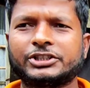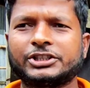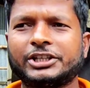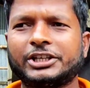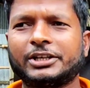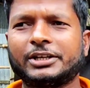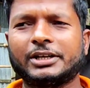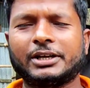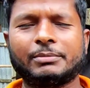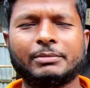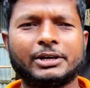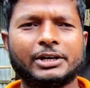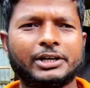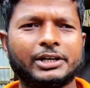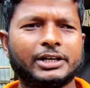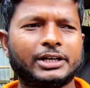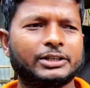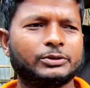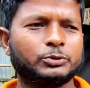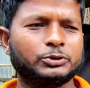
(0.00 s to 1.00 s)
সে আমার
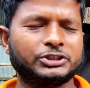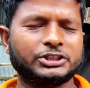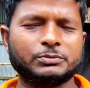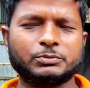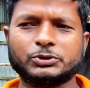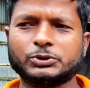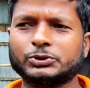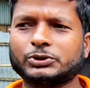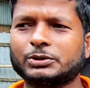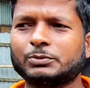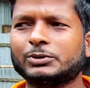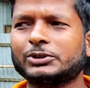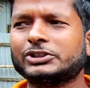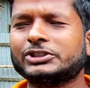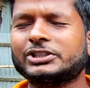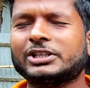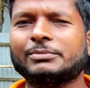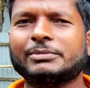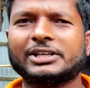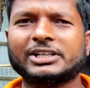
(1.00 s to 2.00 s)
দু তিন বছর ধরে বলতো
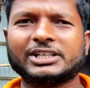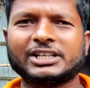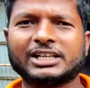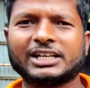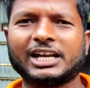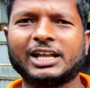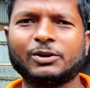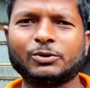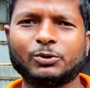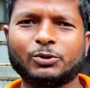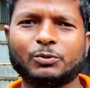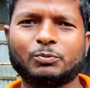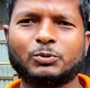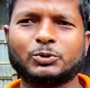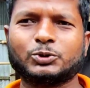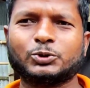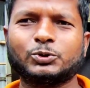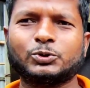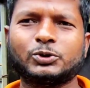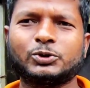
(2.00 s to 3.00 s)
আমার একটা কালো গরু
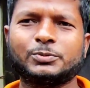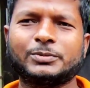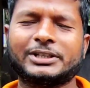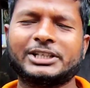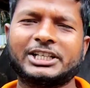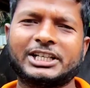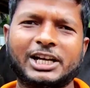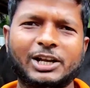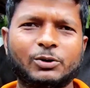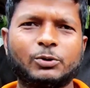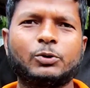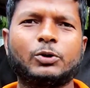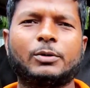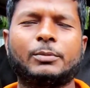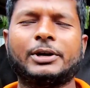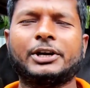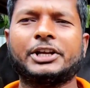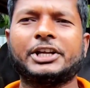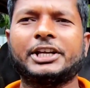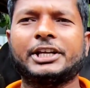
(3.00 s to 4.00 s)
পছন্দ তুমি একটা কালো গরু
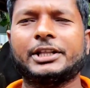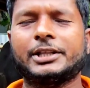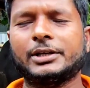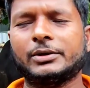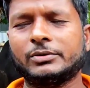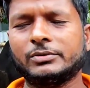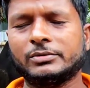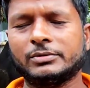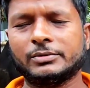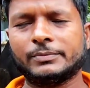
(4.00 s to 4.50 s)
আমার কিনে দাও